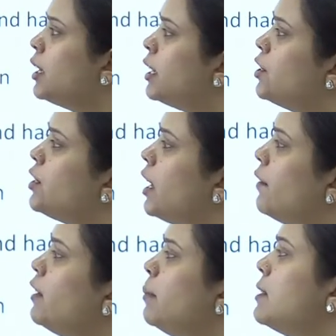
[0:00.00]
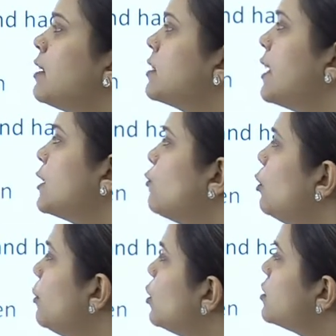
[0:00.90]
कि जे विल बी सक्सेसफुल
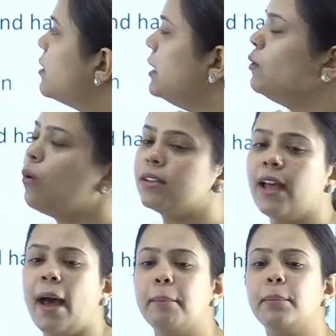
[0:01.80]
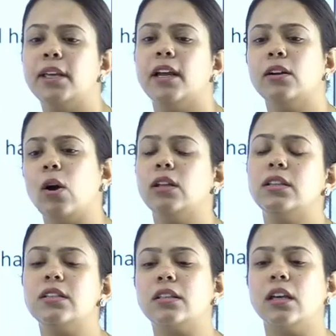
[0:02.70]
बिकॉज टी वॉज हैप्पी एंड ऑल
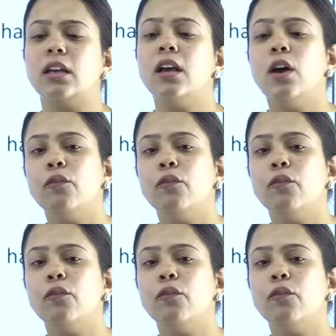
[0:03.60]
दिस थिंग